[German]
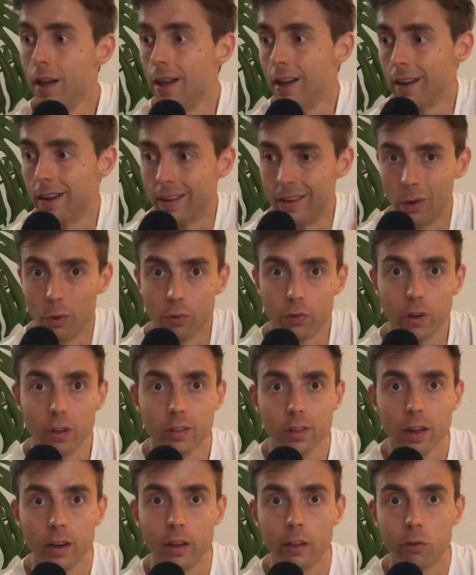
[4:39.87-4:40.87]
Genauso eine
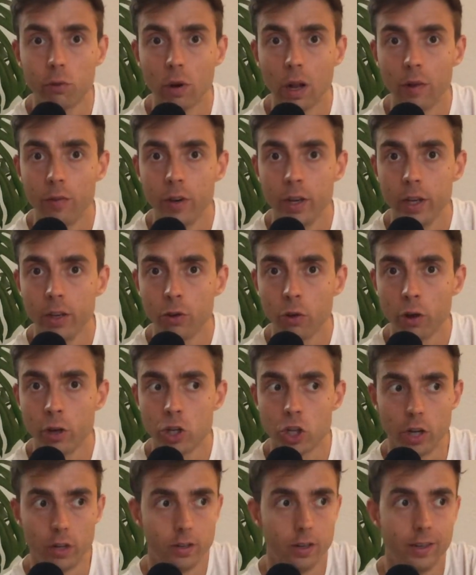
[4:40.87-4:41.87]
Tradition haben wir hier in
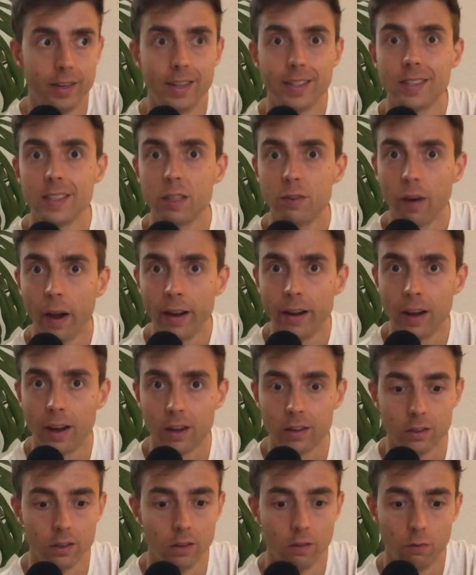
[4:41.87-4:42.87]
Deutschland. Nennt sich
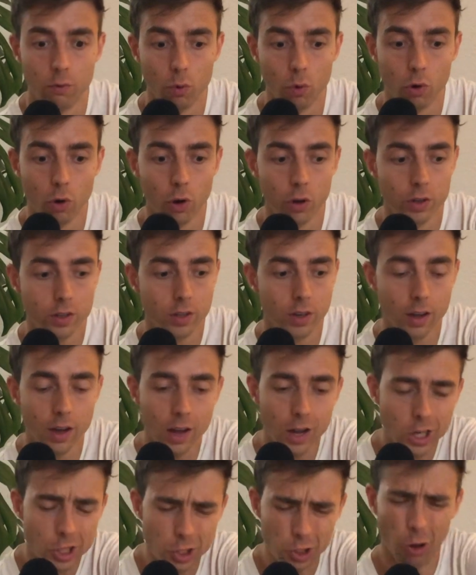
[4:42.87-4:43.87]
Weihnachten, wo Leute
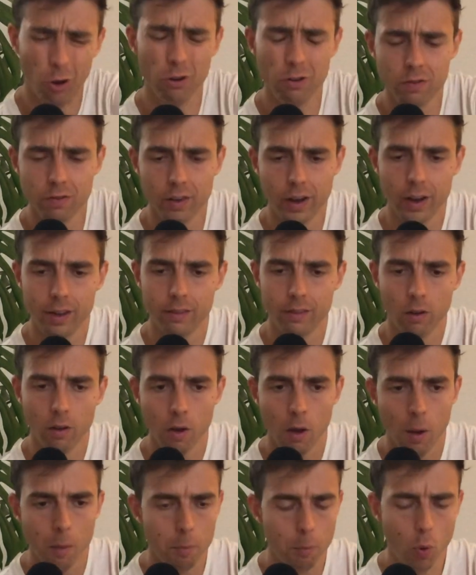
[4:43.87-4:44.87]
tonnenweise
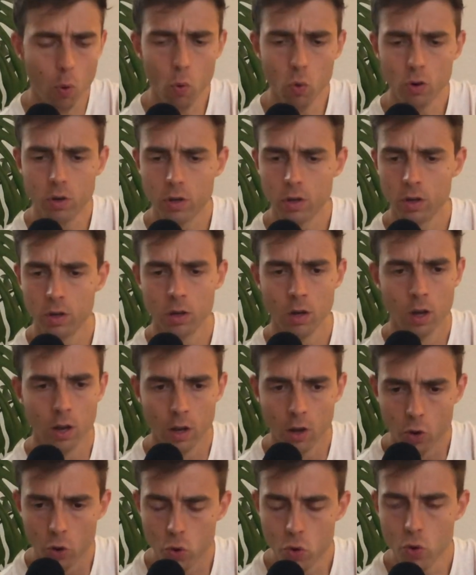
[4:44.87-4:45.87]
Puten,
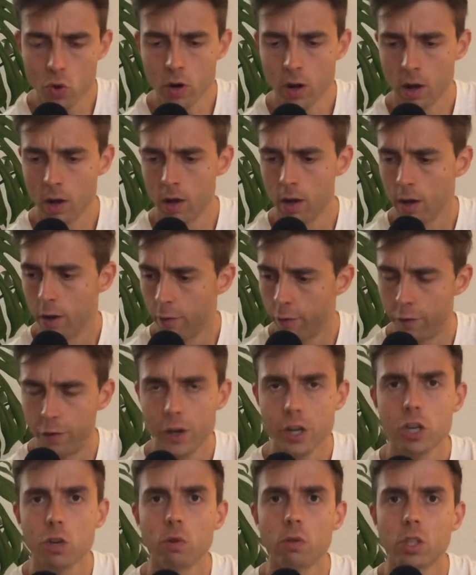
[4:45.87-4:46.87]
Hühner,
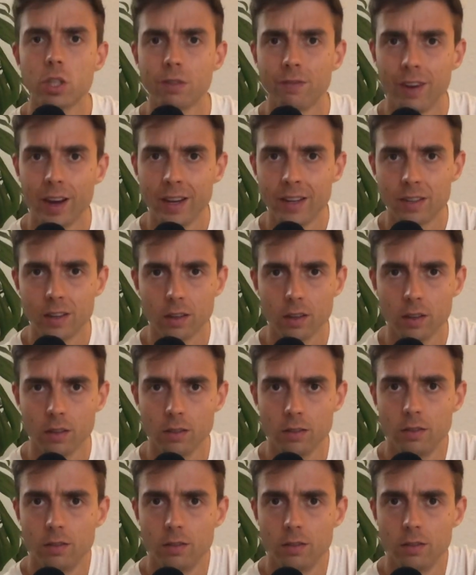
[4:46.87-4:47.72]
Fische und so weiter